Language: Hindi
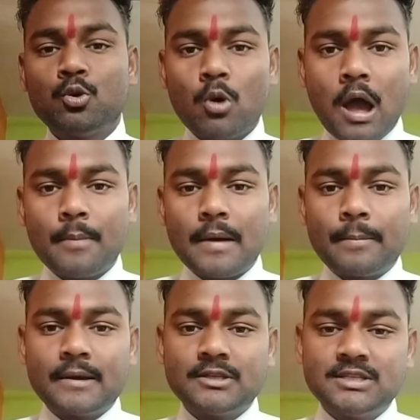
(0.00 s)
तो आप
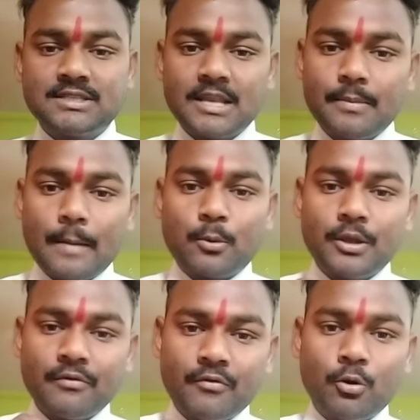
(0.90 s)
आपके जिसने भी आपको
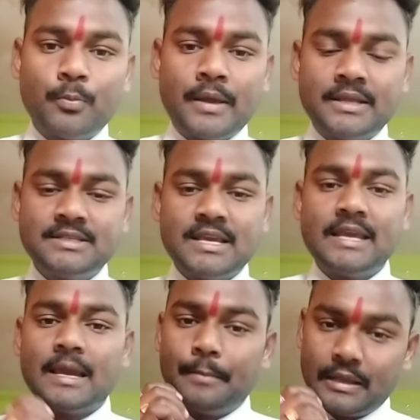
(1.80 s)
ये वीडियो भेजी है
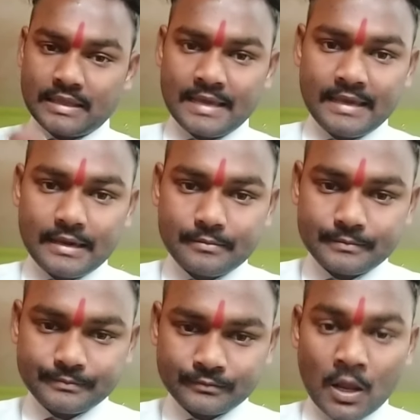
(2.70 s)
या बताई है
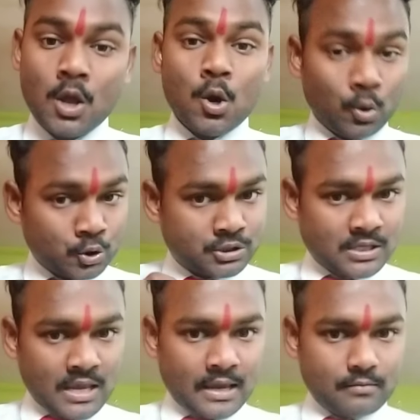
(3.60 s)

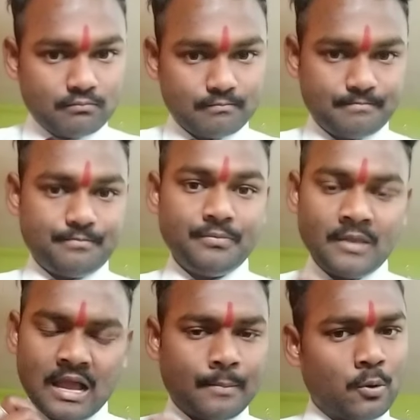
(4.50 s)
उससे
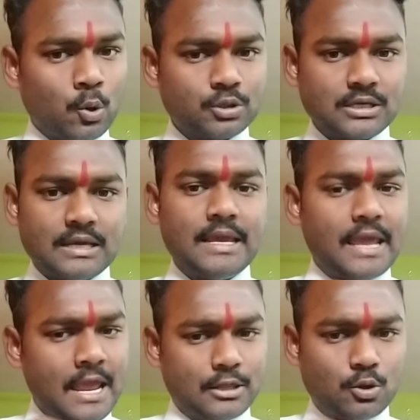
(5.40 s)
आप हो सके
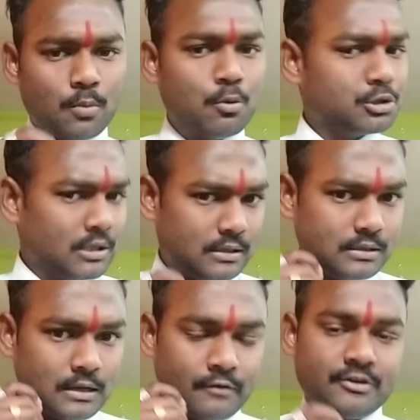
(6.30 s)
एक दो बोतल
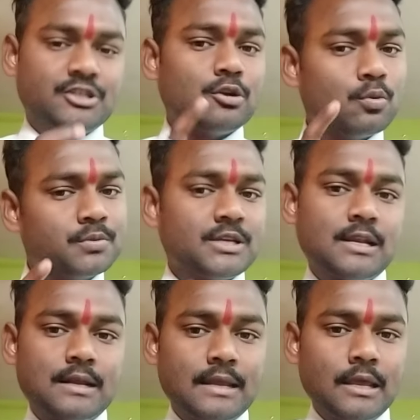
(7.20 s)
आवश्यक रूप से
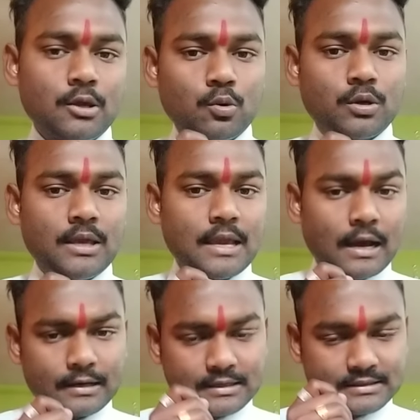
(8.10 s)
रख लें क्योंकि ये
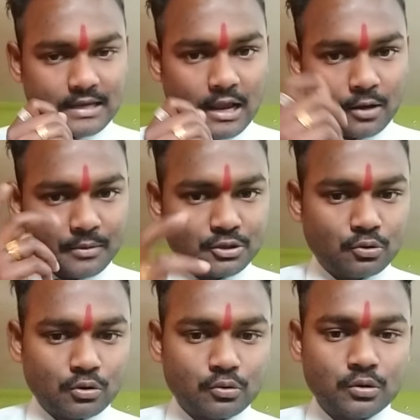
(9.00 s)
हर किसी के घर में
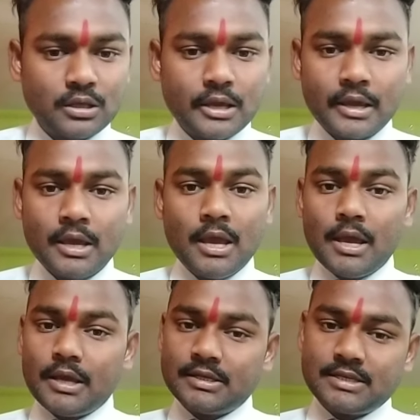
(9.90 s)
जरूरत होती है
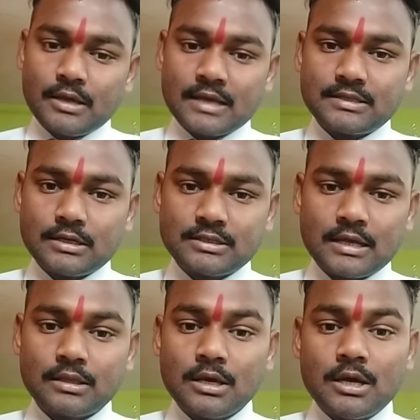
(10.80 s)
इसी आशा
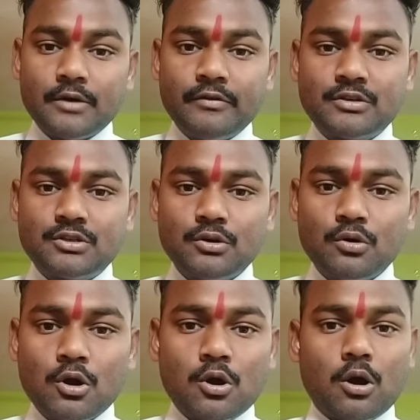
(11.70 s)
साथ विश
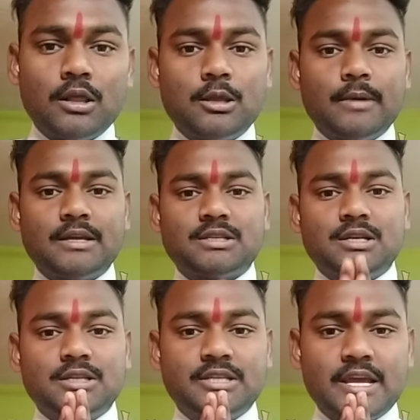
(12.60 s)
यू ऑल द
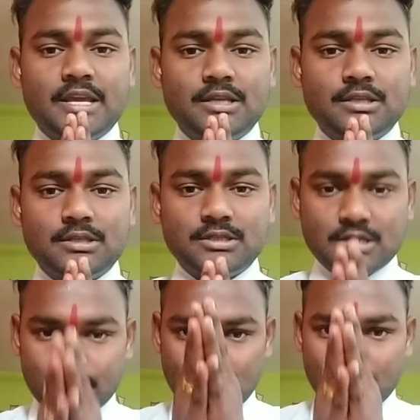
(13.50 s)
बेस्ट जय हिंद
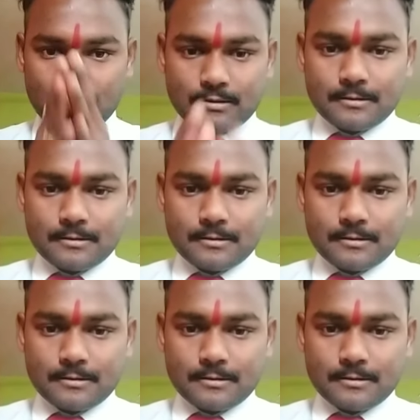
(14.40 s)
जय भारत